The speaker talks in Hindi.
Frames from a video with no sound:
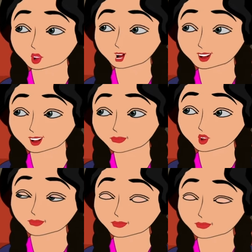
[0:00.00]
गंगा के
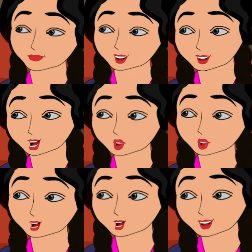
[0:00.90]
साथ अगर उसने
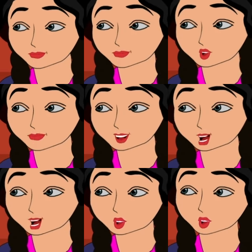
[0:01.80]
दो पीस खा भी
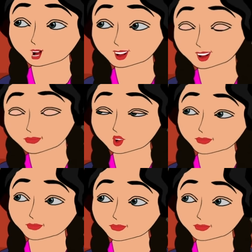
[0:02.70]
लिए तो क्या हो गया
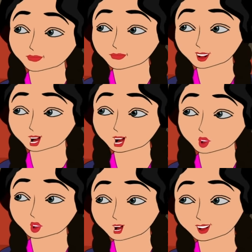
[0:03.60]
तुम उसे
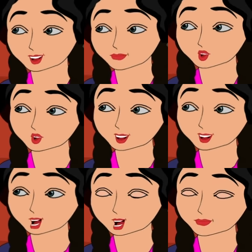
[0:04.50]
खाना भी तो नहीं
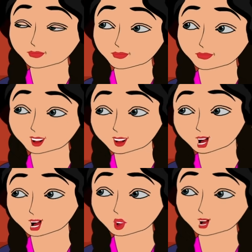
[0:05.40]
देती हो सुबह
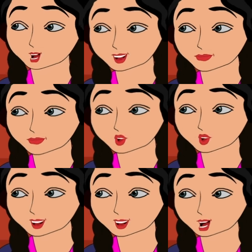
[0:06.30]
से शाम तक उसे
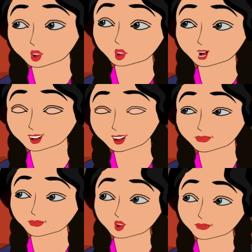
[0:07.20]
अपने साथ ठेले पर
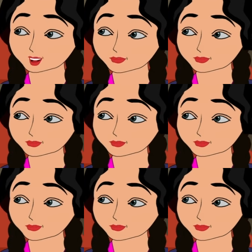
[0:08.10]
रखती हो